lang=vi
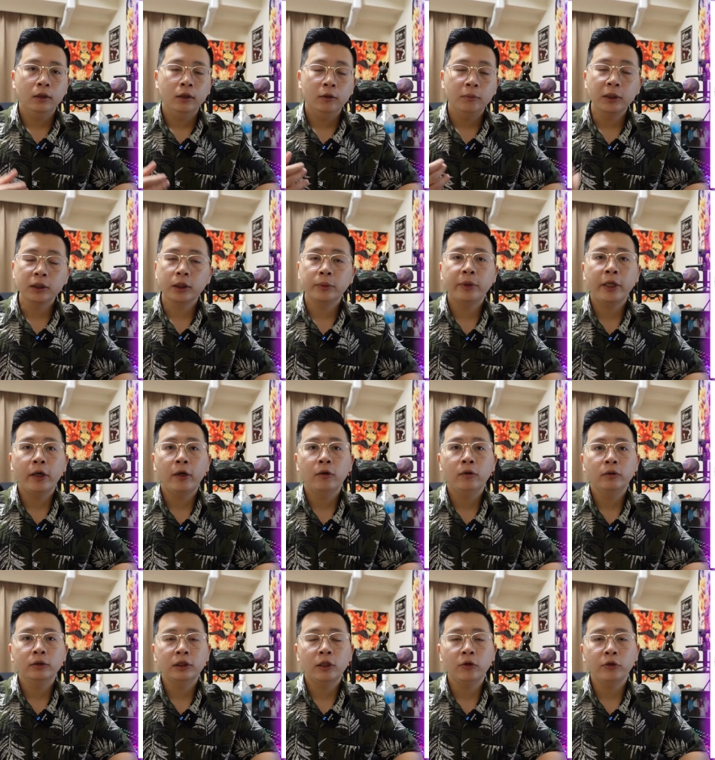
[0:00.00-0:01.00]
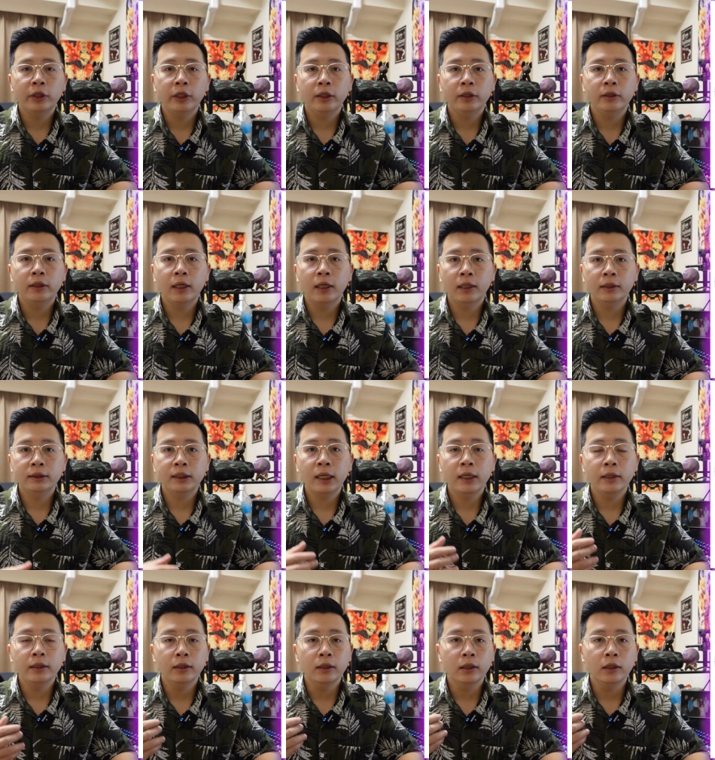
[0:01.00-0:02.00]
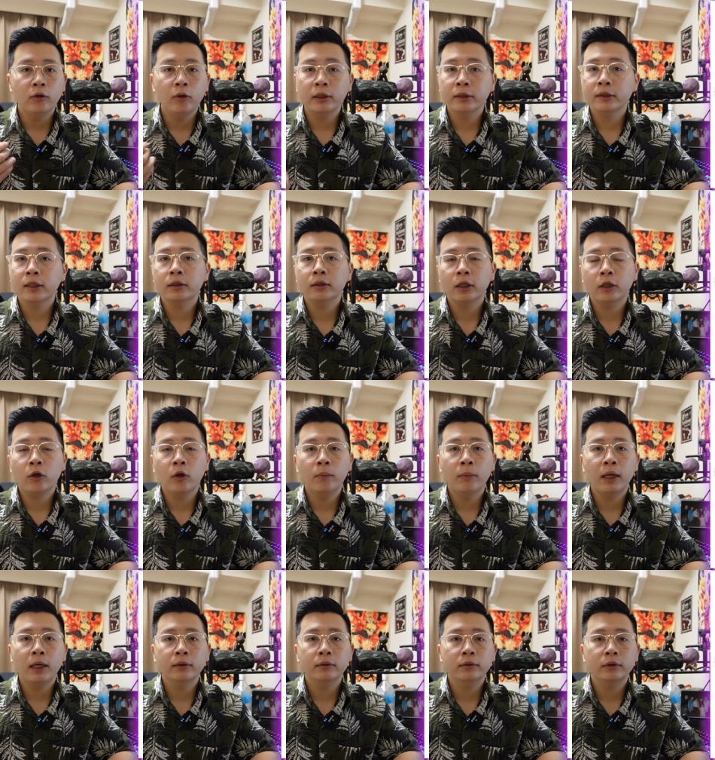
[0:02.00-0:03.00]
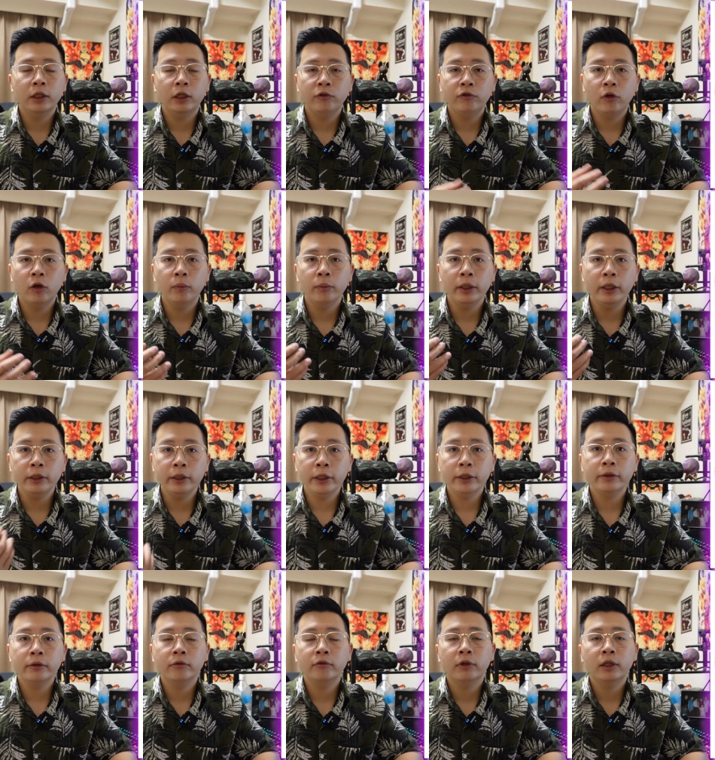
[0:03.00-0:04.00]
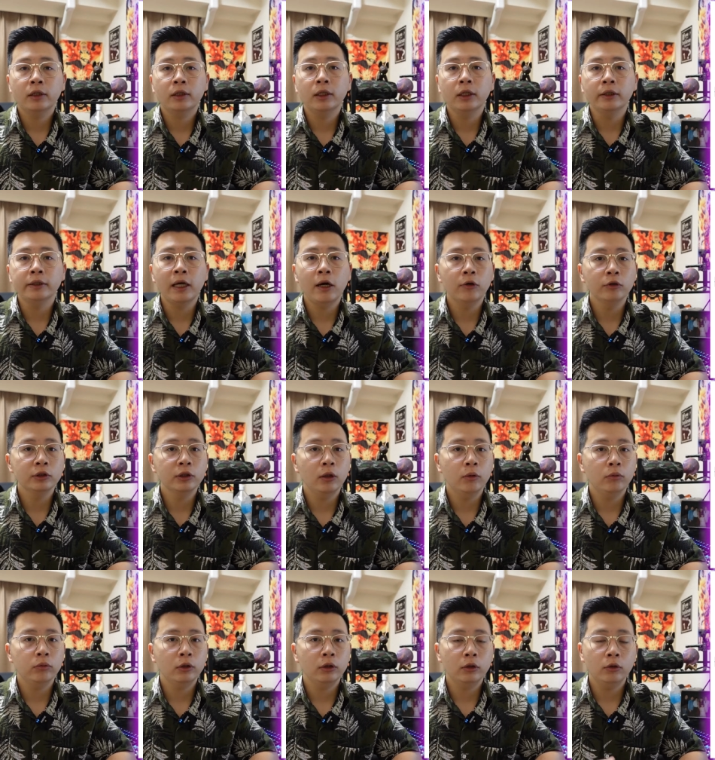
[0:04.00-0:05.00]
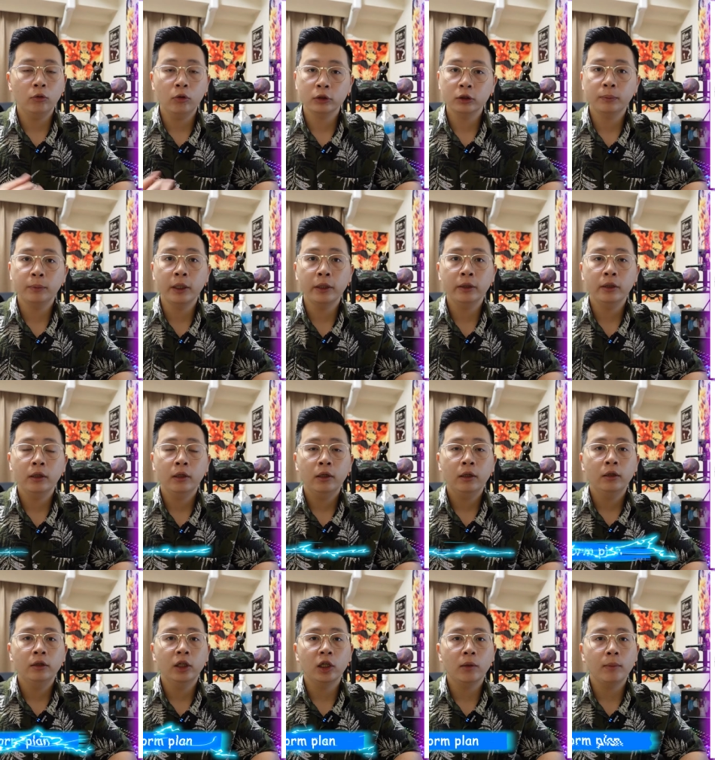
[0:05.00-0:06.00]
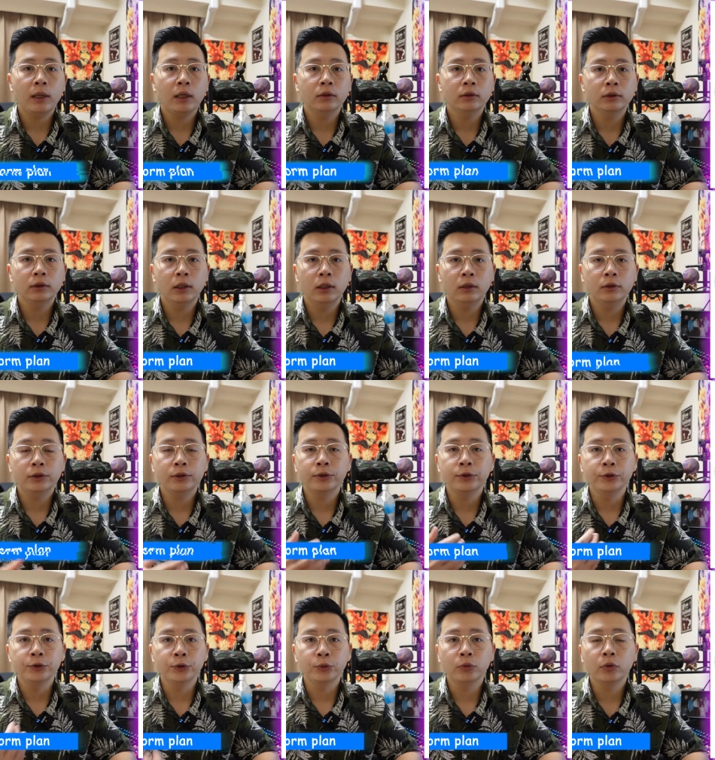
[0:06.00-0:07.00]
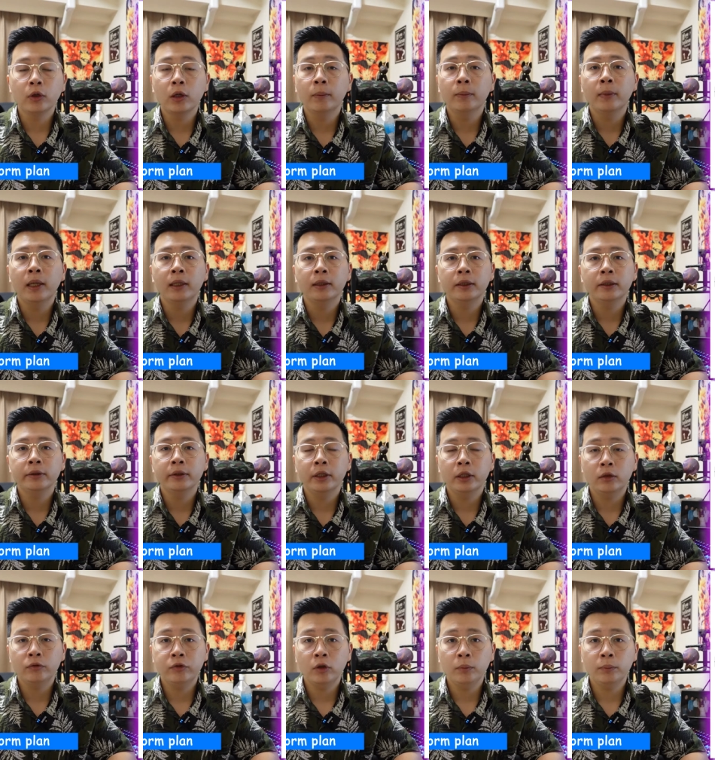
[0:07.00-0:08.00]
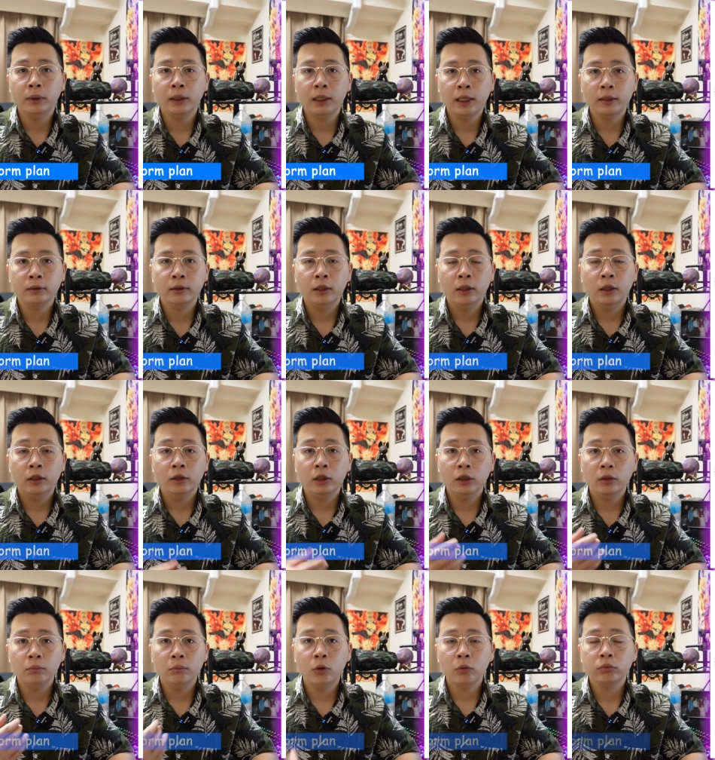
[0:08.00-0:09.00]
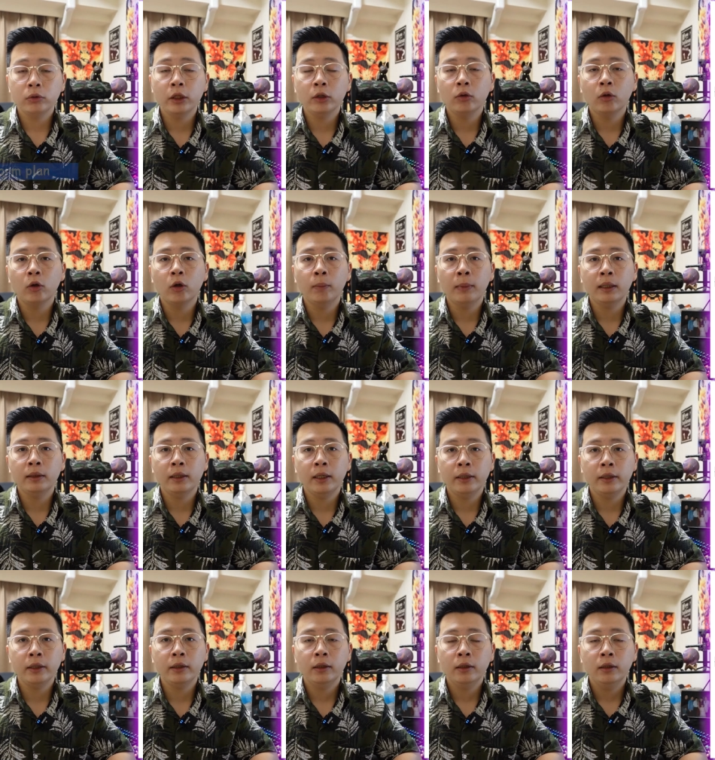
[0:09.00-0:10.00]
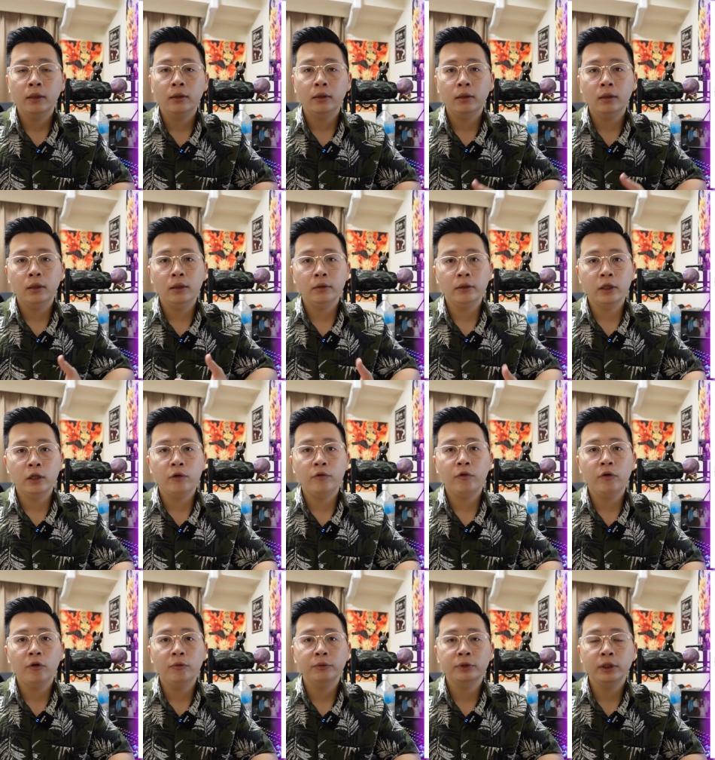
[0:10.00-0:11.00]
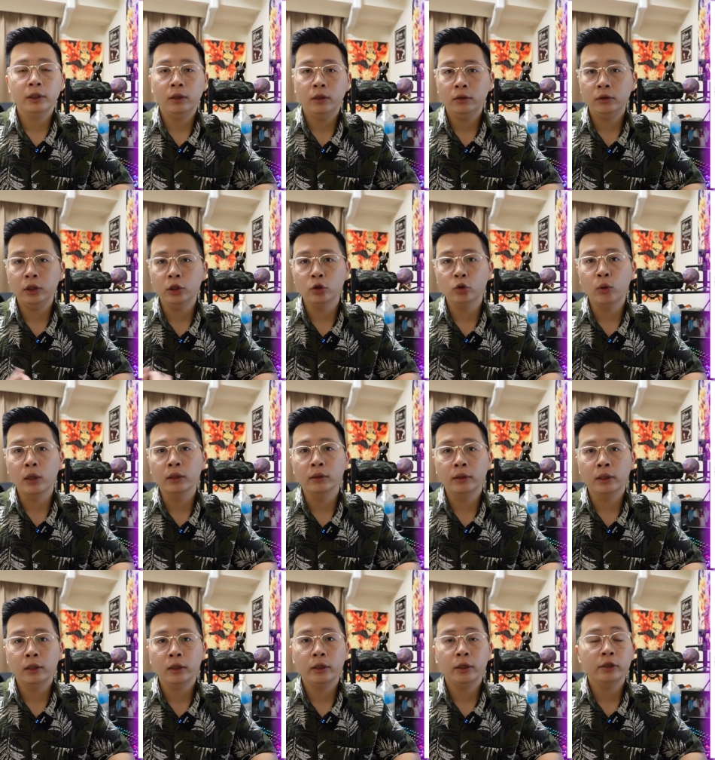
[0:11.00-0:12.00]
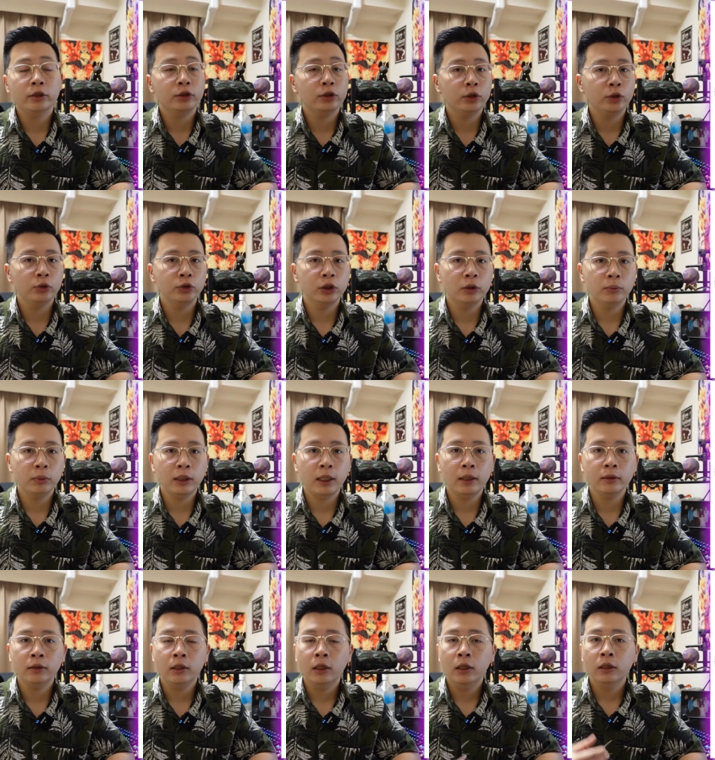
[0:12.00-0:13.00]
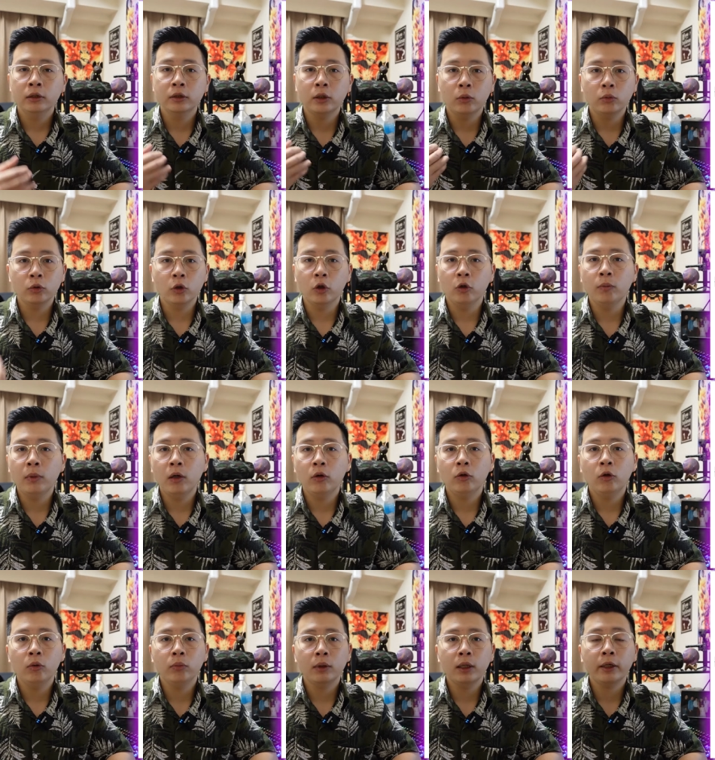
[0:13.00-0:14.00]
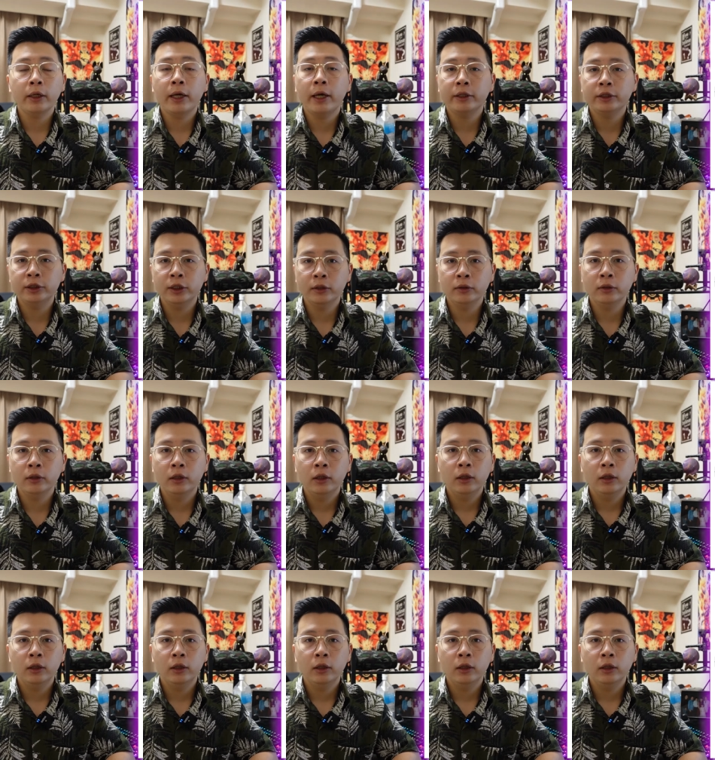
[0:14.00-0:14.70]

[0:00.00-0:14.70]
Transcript: Bước tiếp theo, sau khi đã chạy ờ, hoàn tất cái command terraform init và khởi tạo xong cái workspace thì các bạn sẽ sử dụng command là terraform plan thì mục đích của command này ấy, là terraform sẽ tính toán ra cái execution plan trong đó bao gồm các cái action